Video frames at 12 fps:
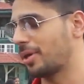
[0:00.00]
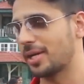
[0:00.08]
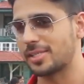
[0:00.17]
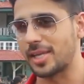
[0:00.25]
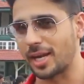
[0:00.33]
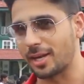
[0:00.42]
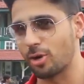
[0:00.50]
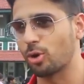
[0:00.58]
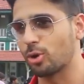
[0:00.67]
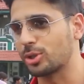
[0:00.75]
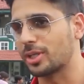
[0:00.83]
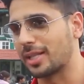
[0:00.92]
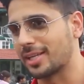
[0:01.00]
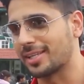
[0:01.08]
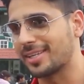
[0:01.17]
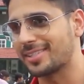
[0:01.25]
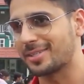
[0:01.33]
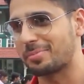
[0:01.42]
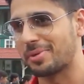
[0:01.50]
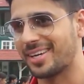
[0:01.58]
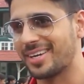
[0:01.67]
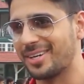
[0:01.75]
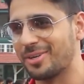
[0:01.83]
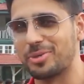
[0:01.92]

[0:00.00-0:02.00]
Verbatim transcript: मैं सेकंड रो खुद खेलता था जब मैं